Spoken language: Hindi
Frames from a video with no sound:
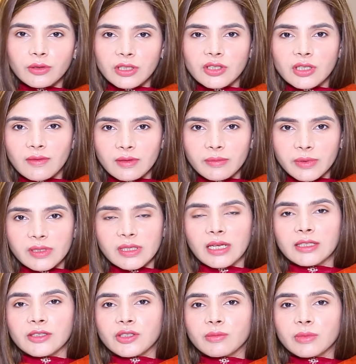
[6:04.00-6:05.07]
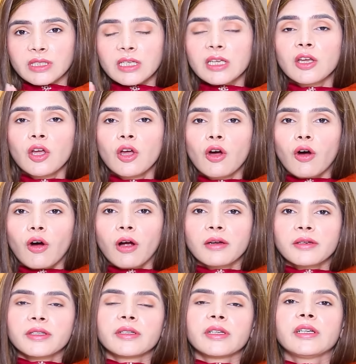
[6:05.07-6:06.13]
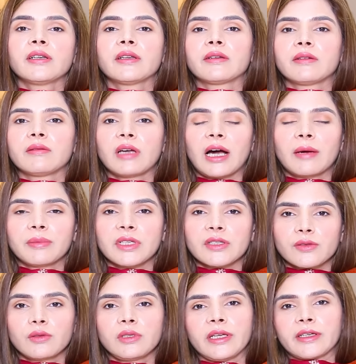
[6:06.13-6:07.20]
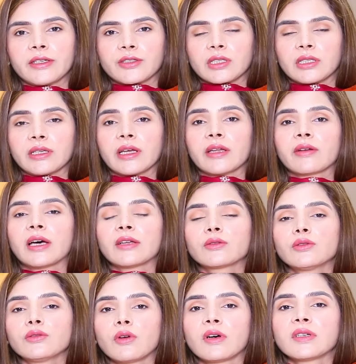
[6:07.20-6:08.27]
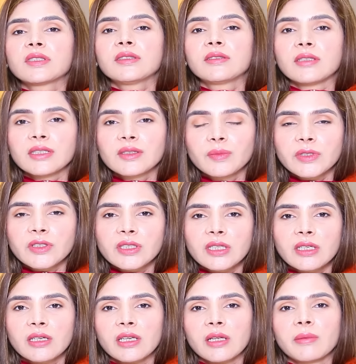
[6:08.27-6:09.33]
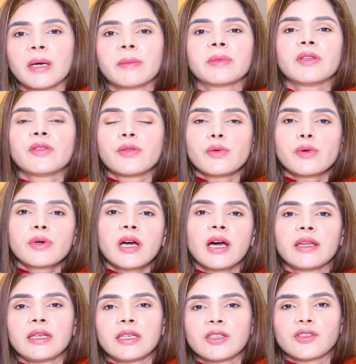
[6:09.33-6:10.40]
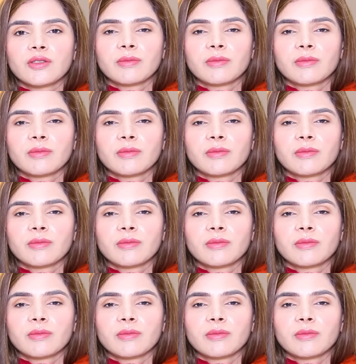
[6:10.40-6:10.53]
रोटी चावल फिर सालन चम्मच से ऑल्टरनेट आपने इसको लेकर चलना है रात को 9 से 10 बजे के करीब आपने दो खाने के